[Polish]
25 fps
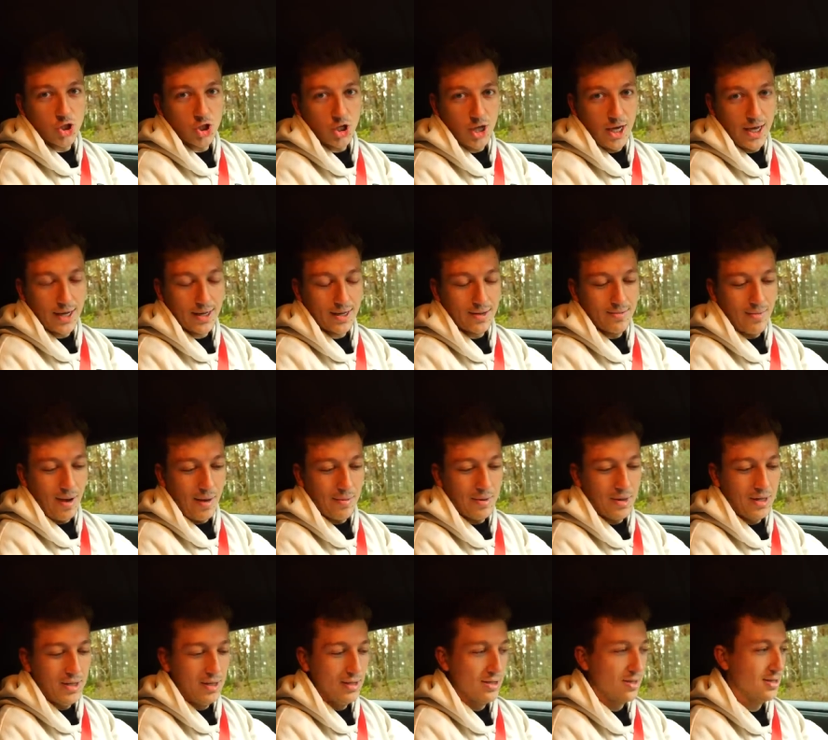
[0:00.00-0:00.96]
Trzy erki
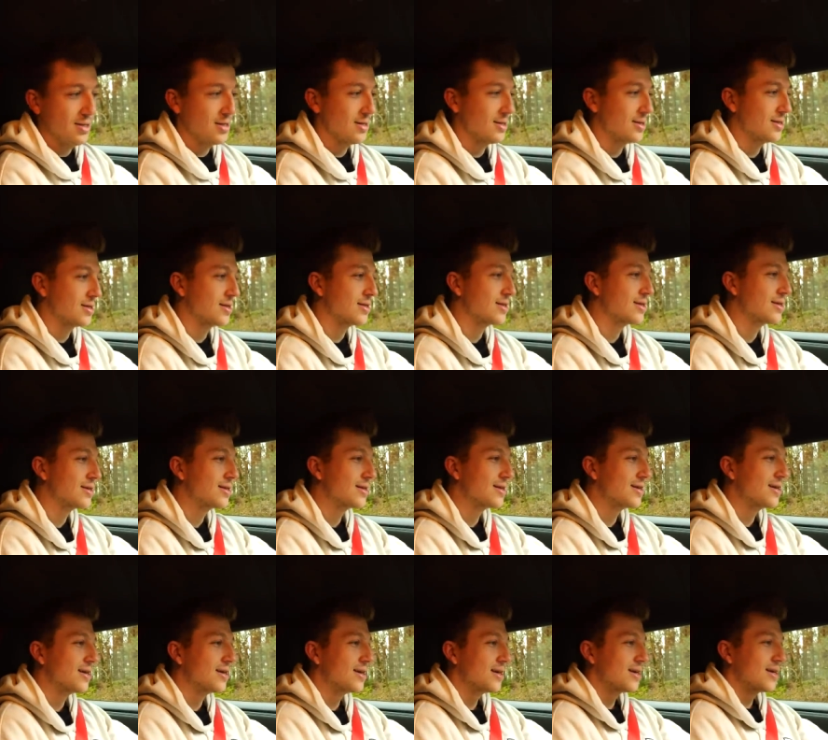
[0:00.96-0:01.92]
mamy. Tak jest.
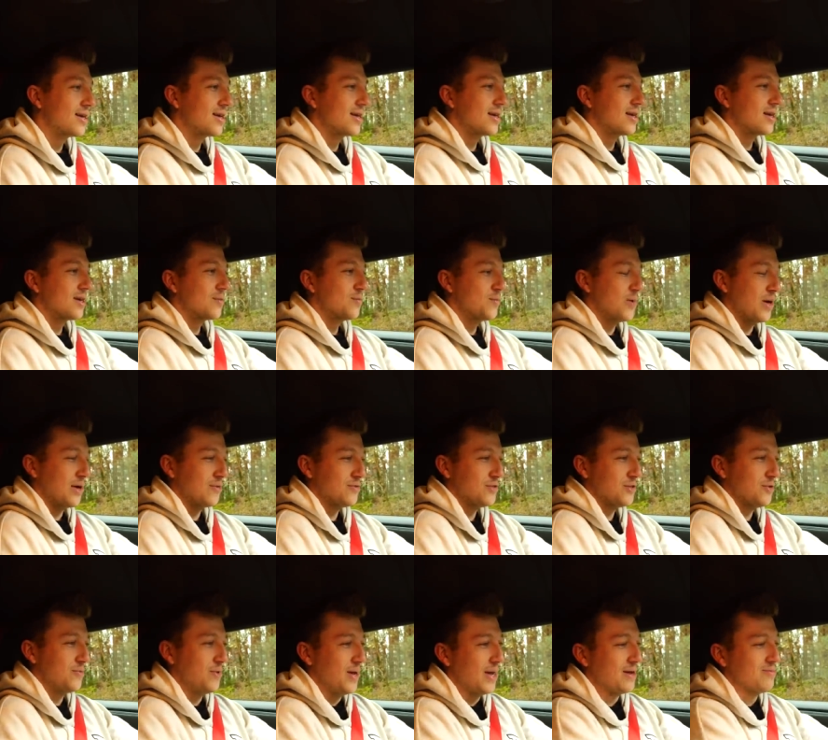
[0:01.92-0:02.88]

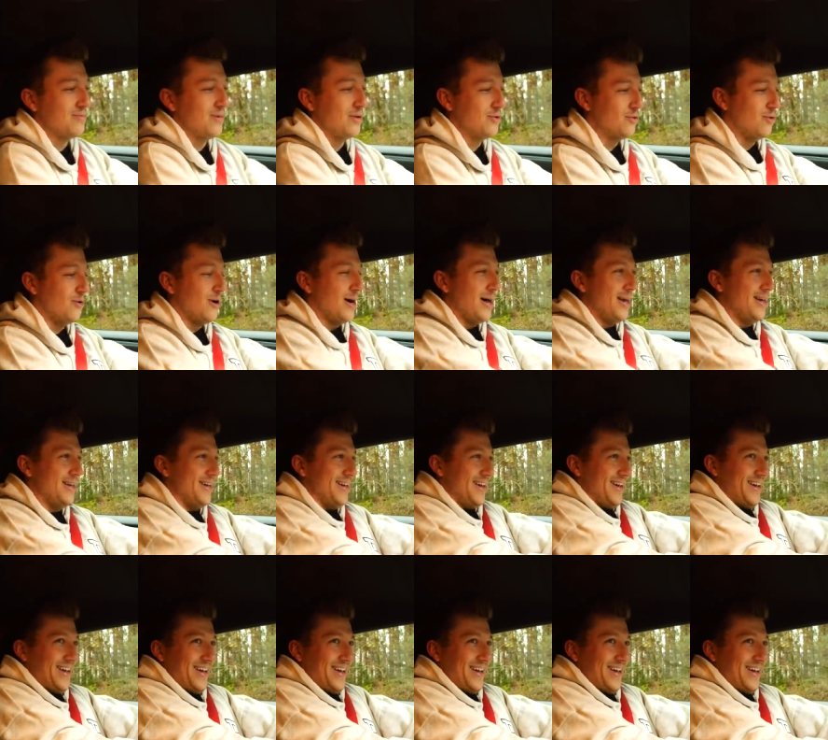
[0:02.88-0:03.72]
Pierwszy bieg manual.